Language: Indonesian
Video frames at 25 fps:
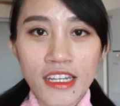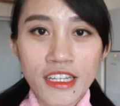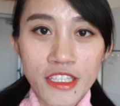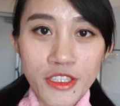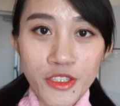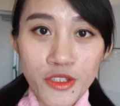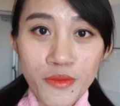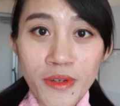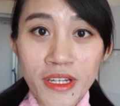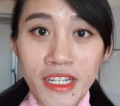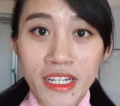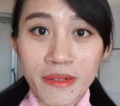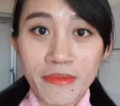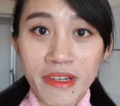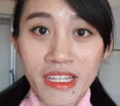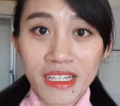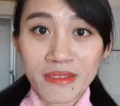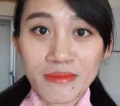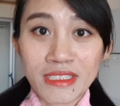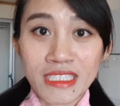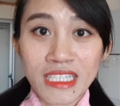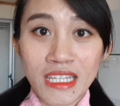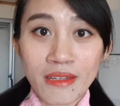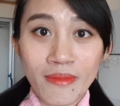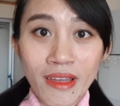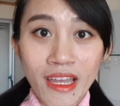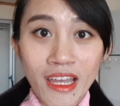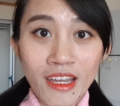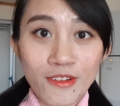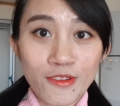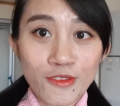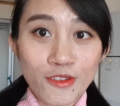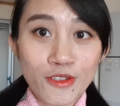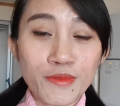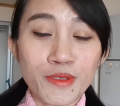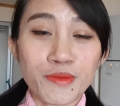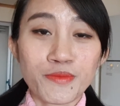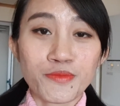yuk bareng-bareng sama
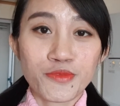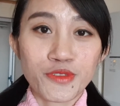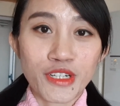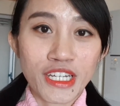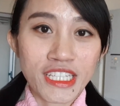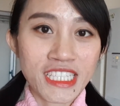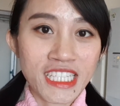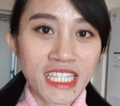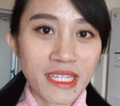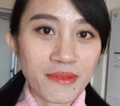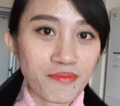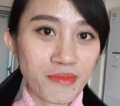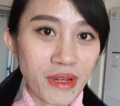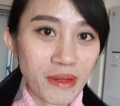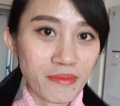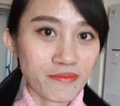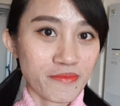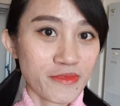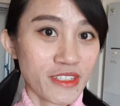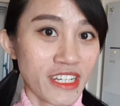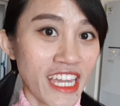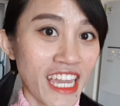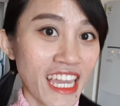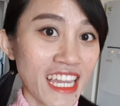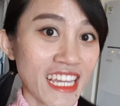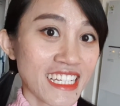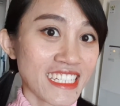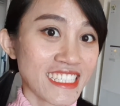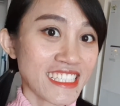aku membuat kimbab oke okay?